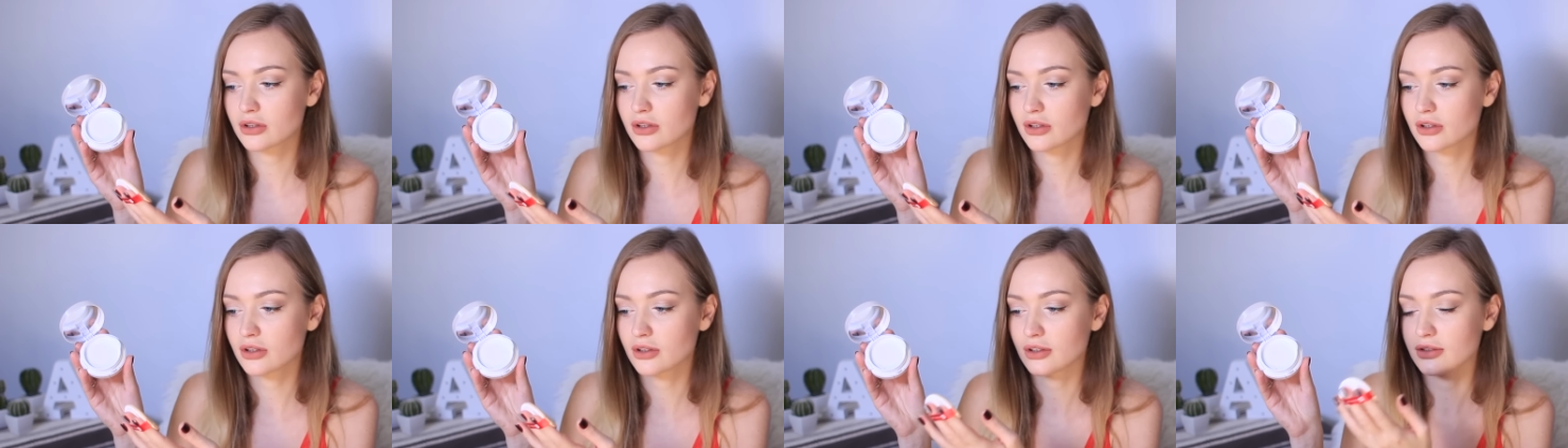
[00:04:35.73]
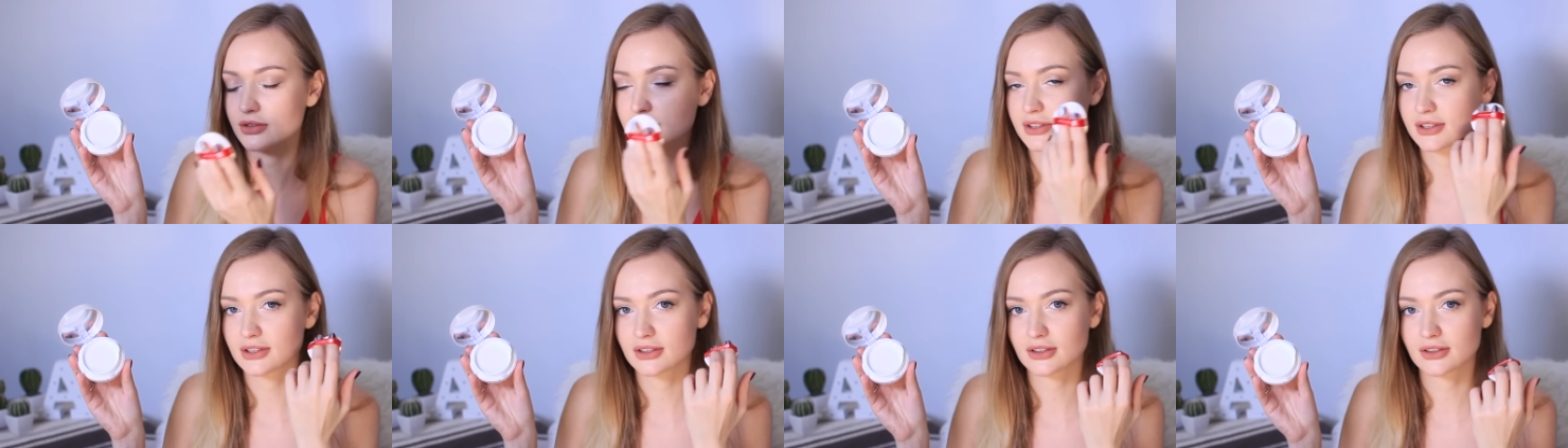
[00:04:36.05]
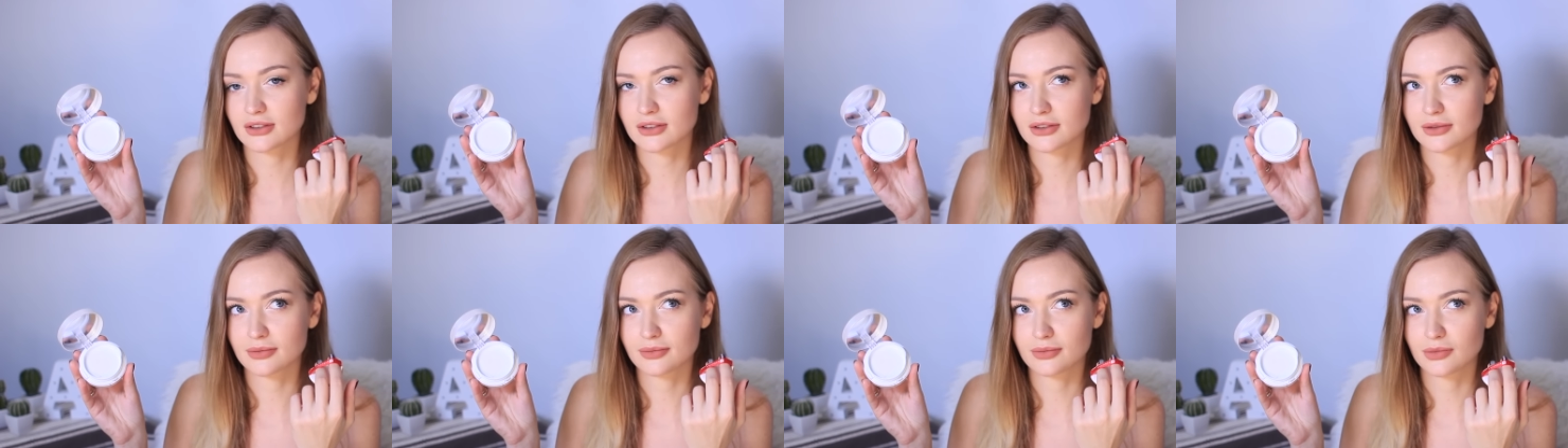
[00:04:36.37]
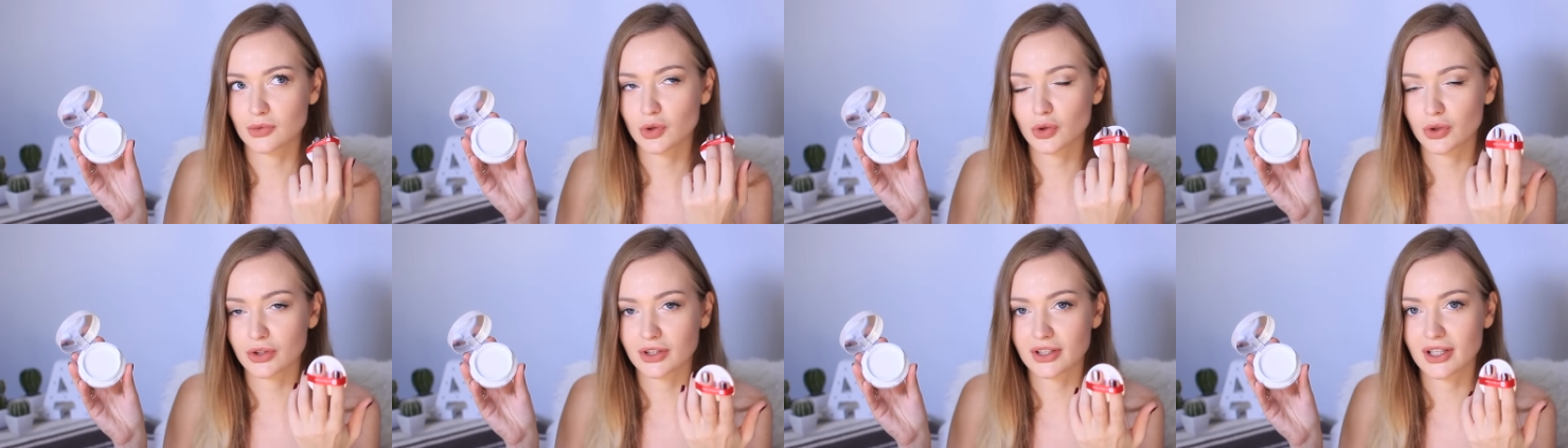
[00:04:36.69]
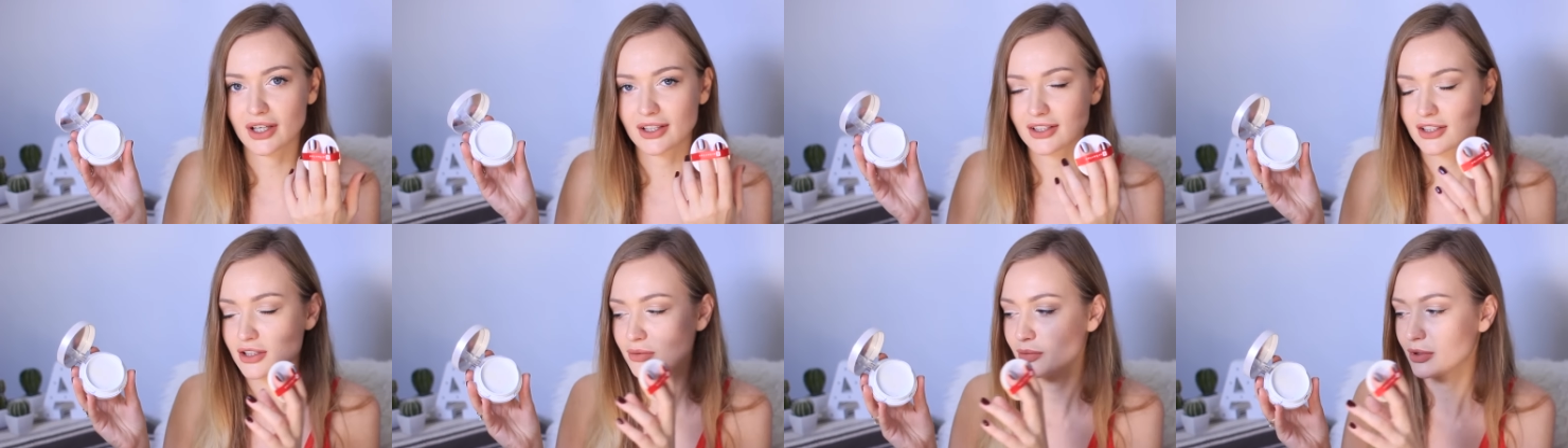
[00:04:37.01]
э, с, ну, он
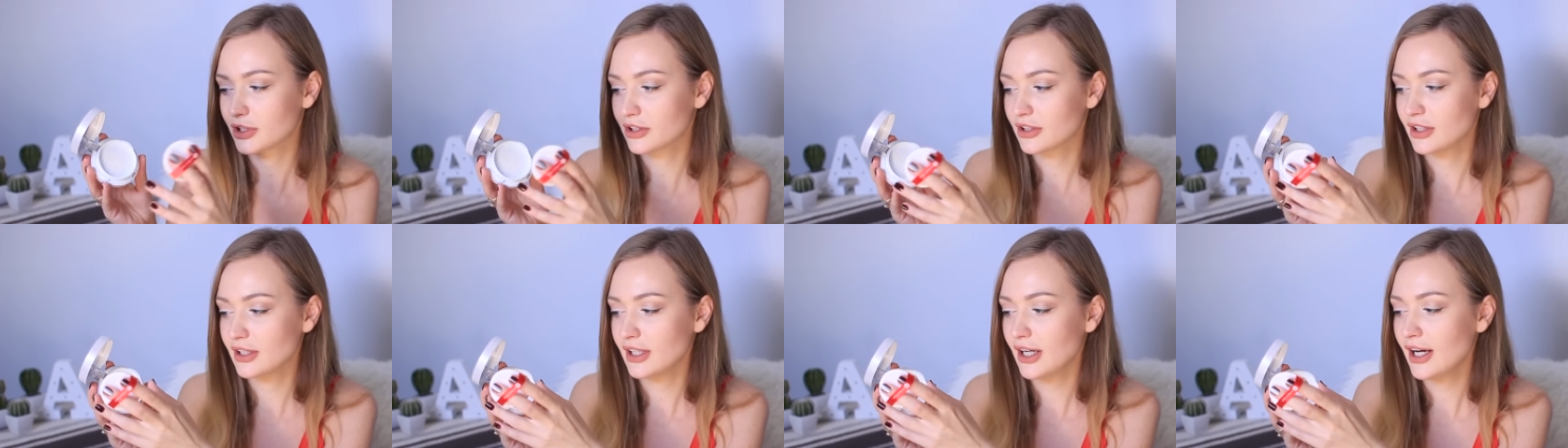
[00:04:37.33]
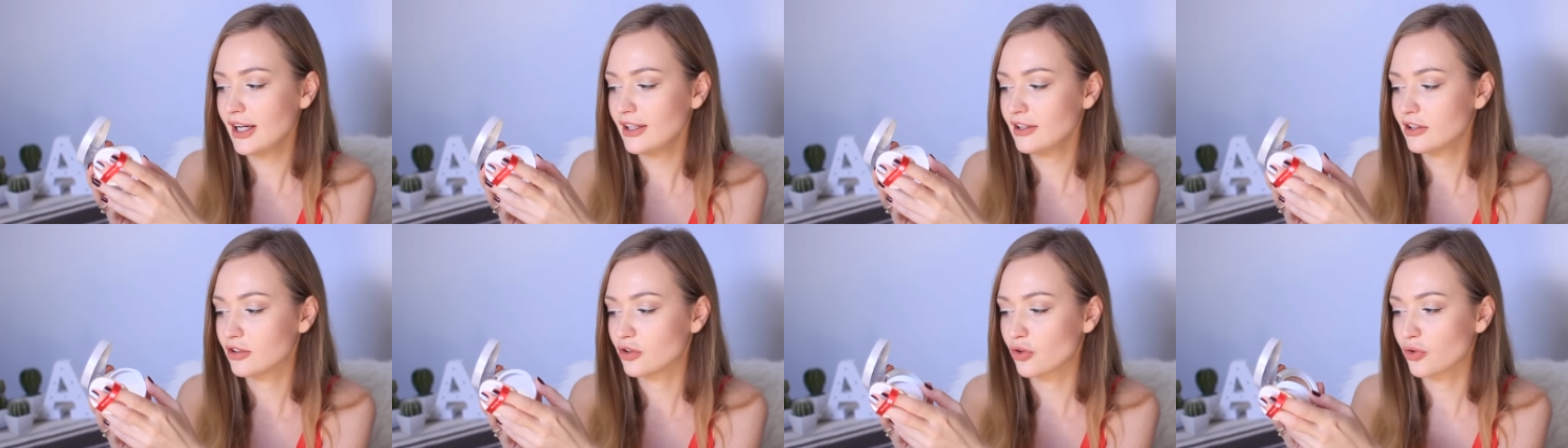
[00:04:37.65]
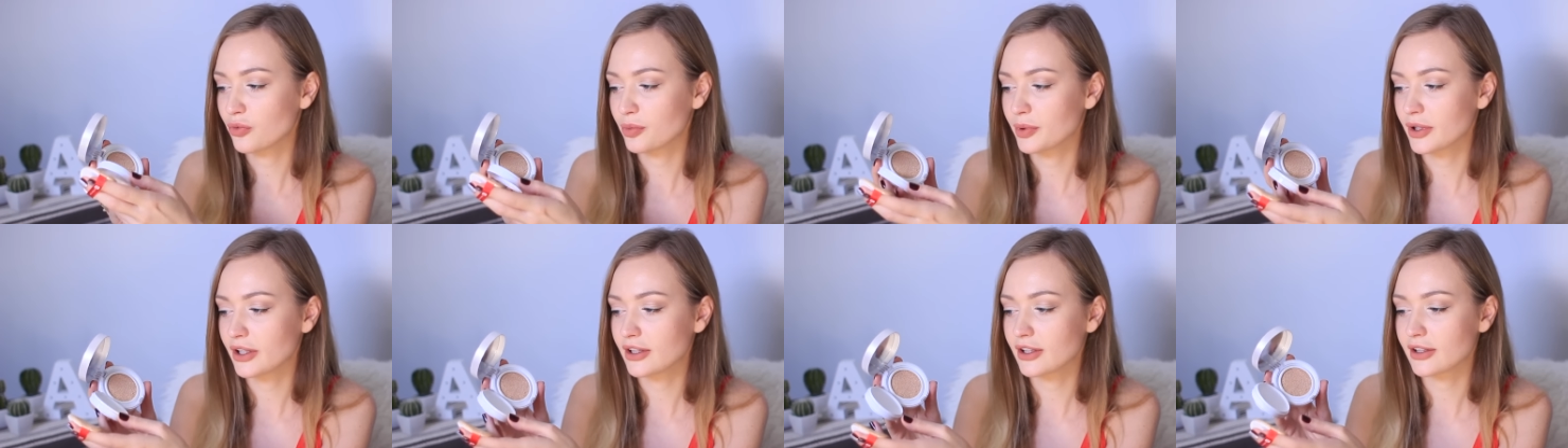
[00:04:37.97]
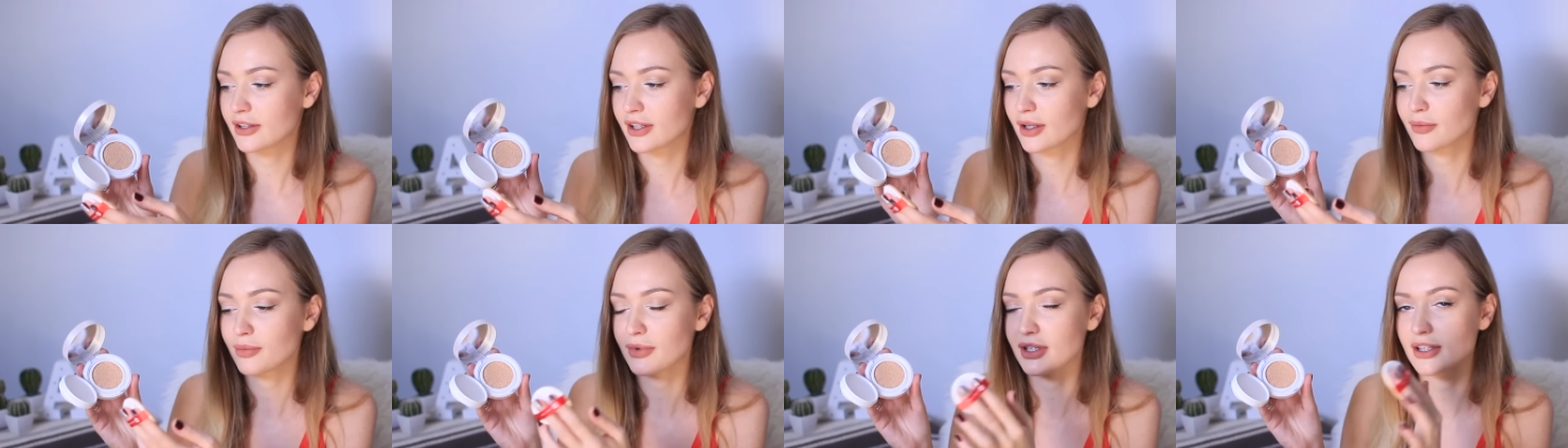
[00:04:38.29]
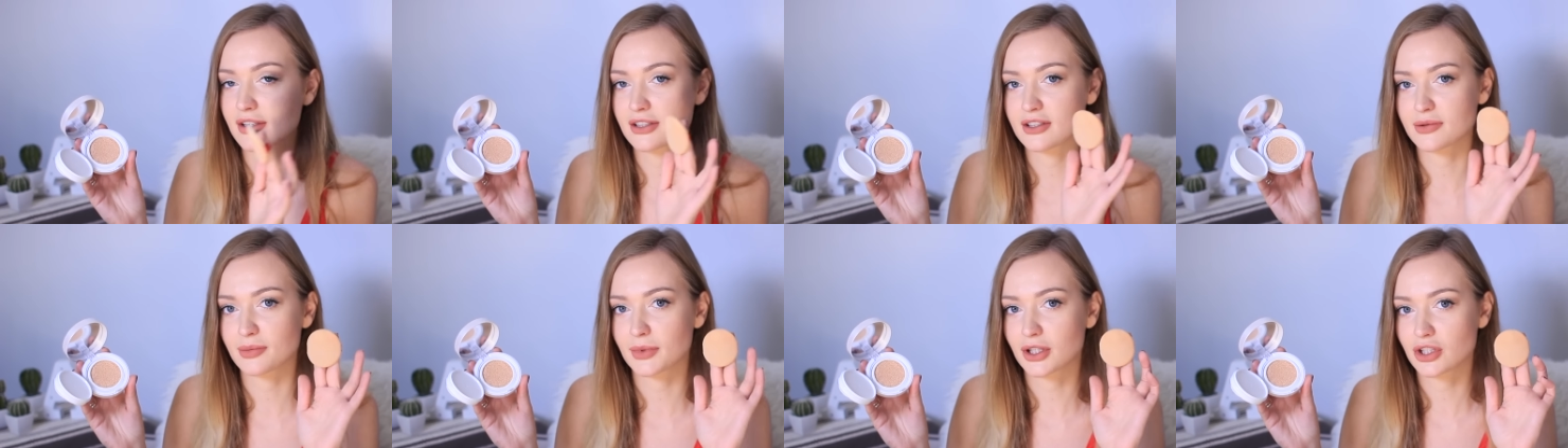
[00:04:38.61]
не антибактериальный, но в плане там
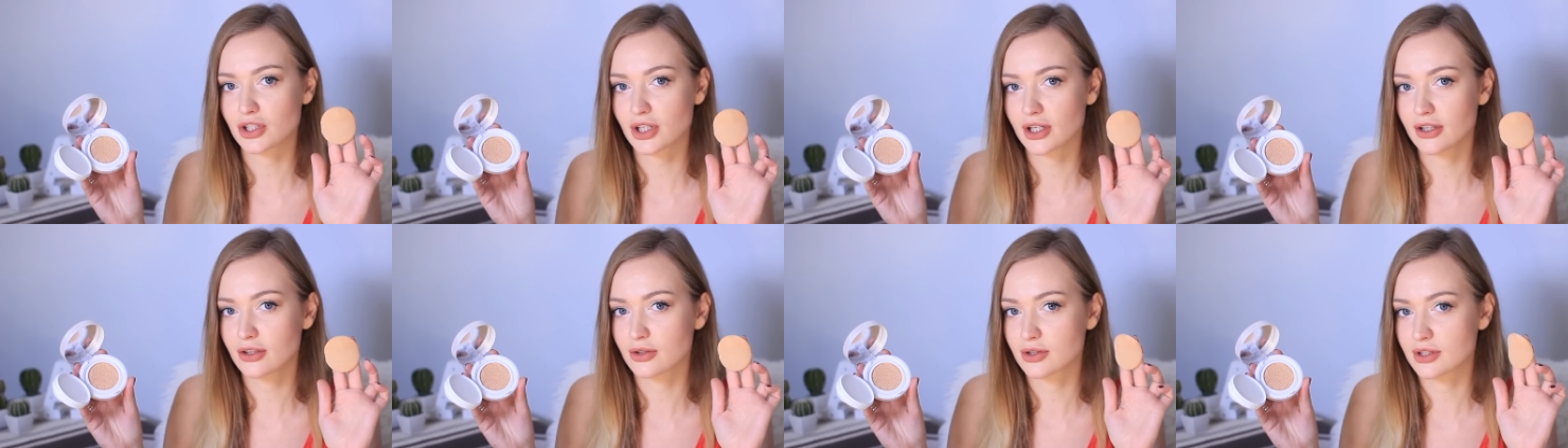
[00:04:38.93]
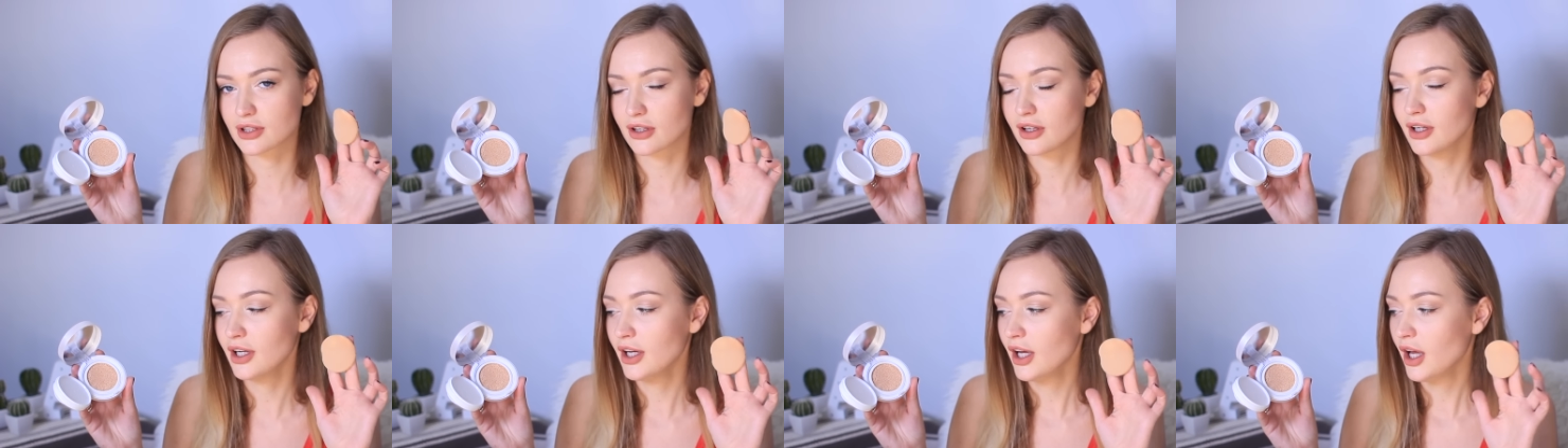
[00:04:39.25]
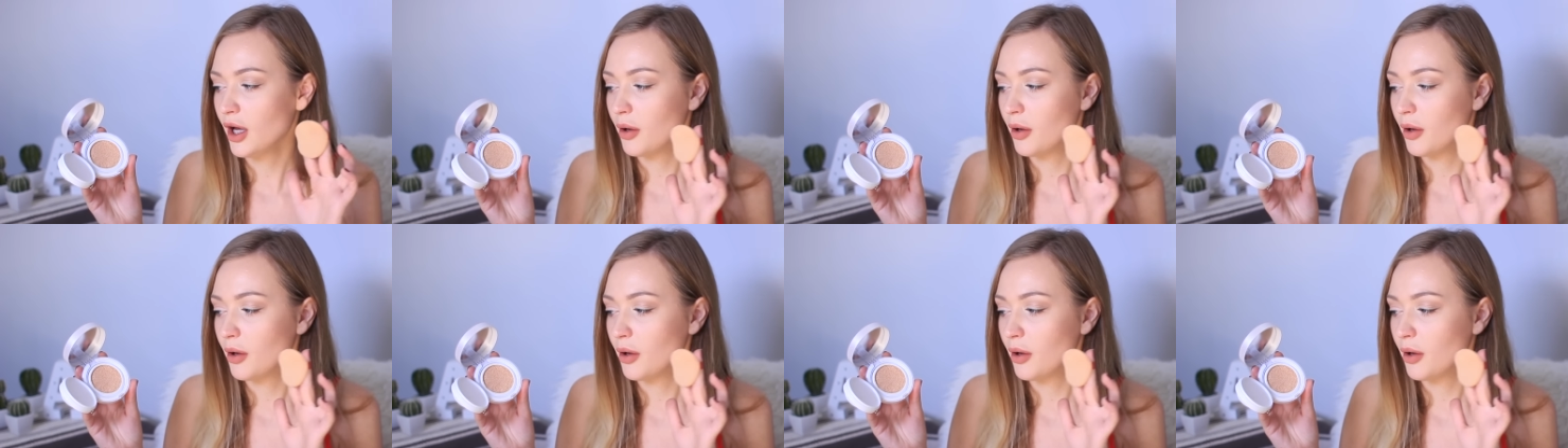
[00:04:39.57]
не размножаются